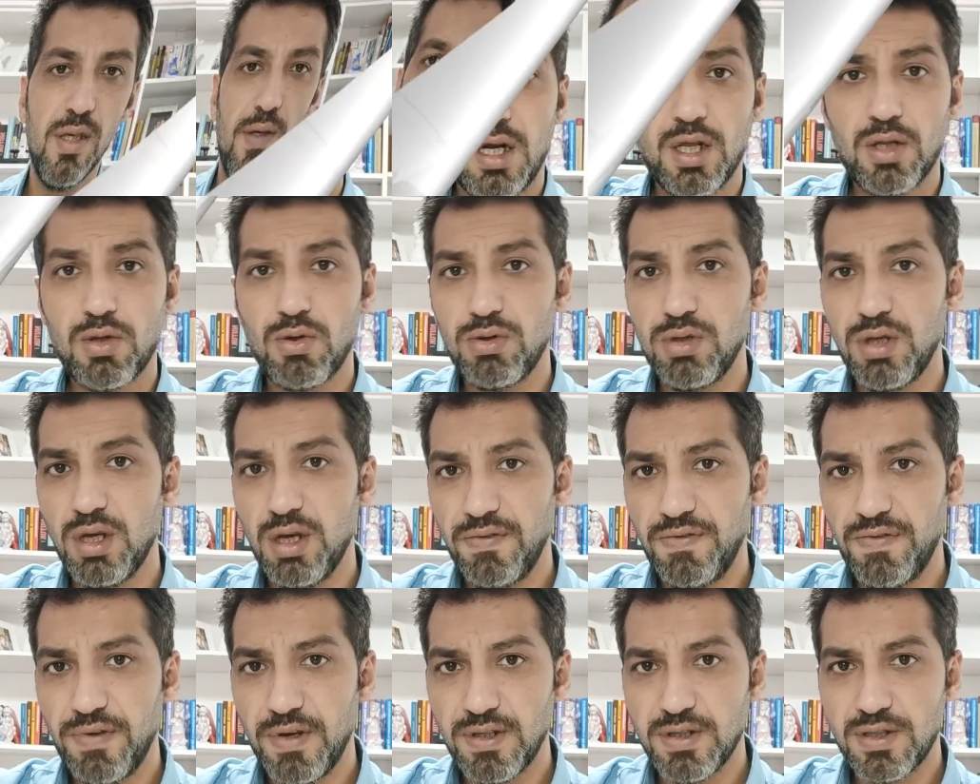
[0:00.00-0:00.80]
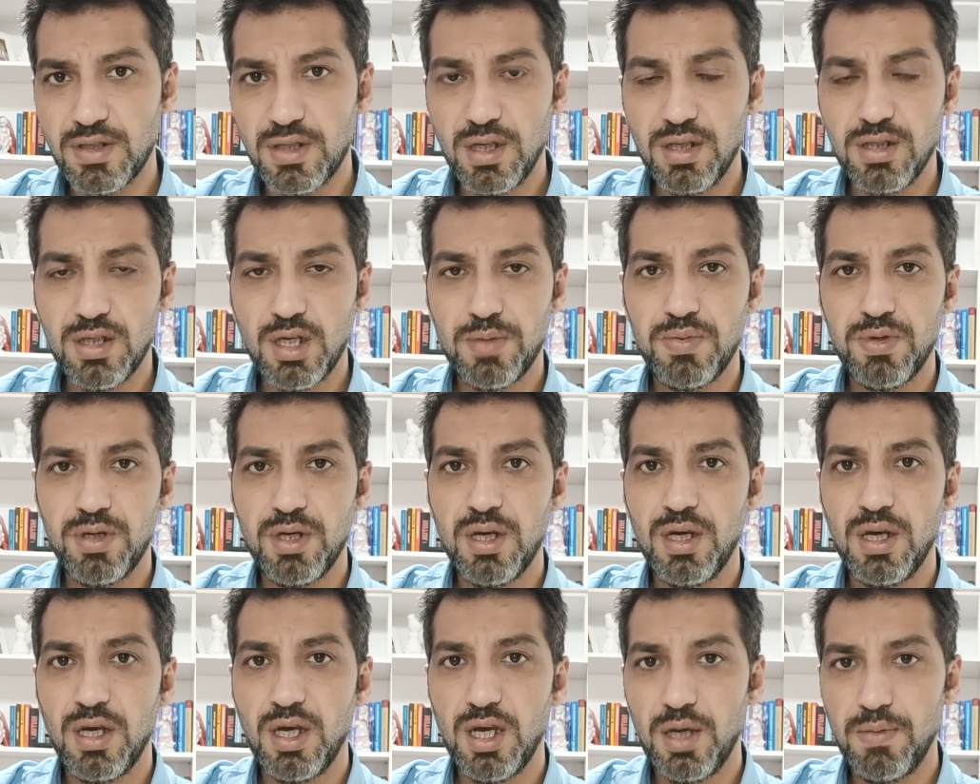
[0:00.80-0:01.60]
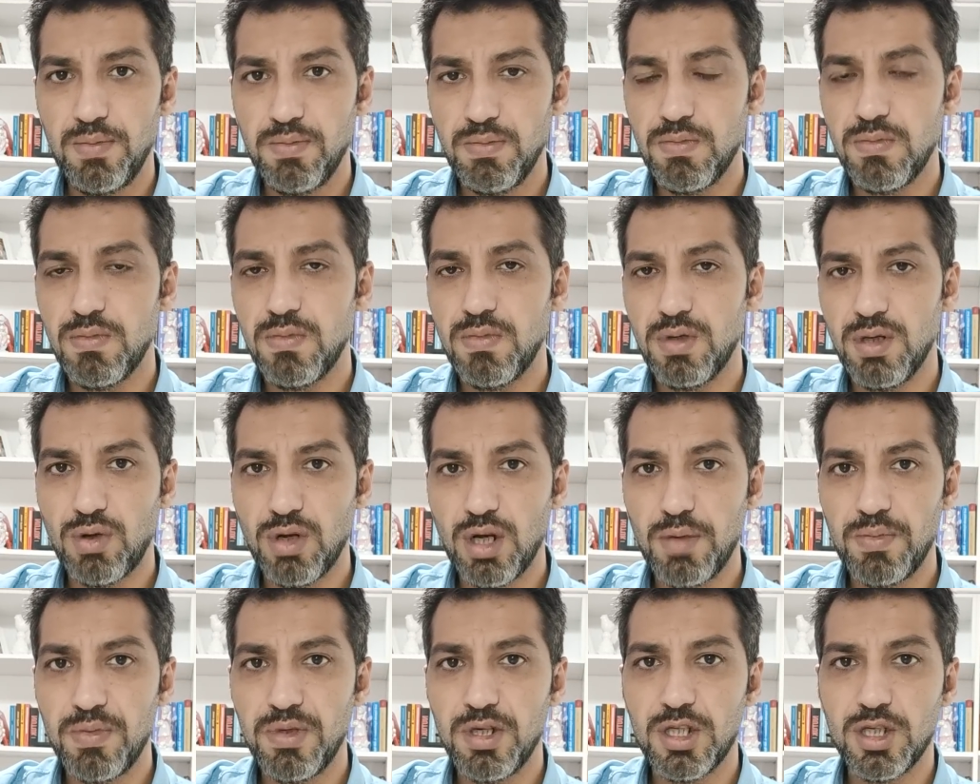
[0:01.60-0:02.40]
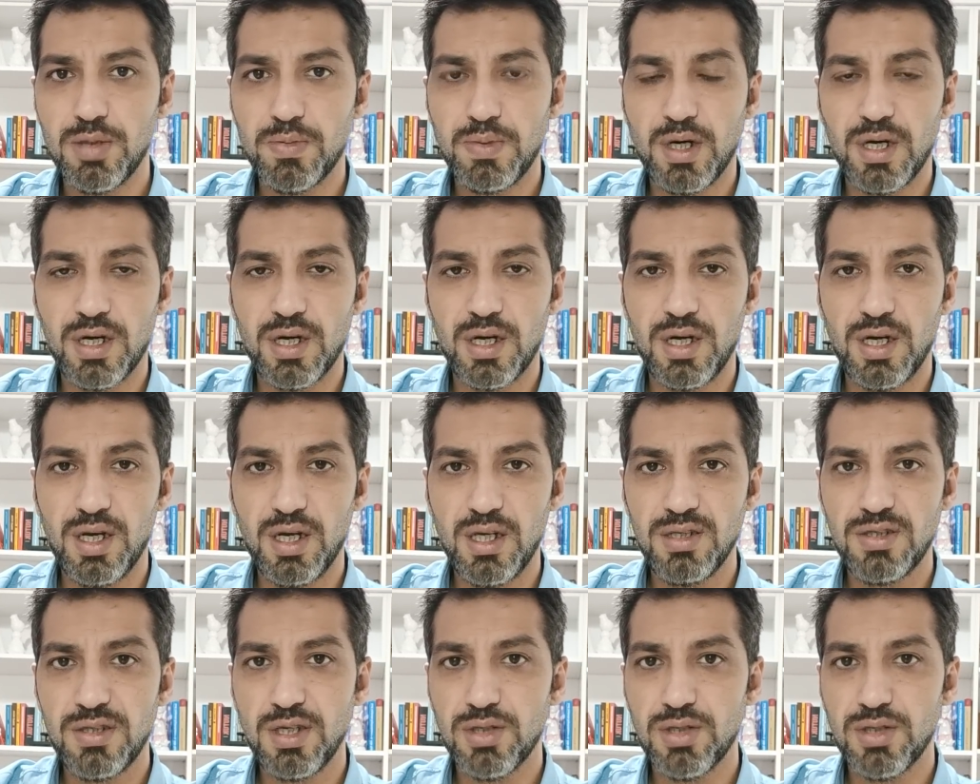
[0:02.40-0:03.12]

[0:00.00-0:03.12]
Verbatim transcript: Anadolu Anadolu Efes'te tabii hem dönem itibariyle,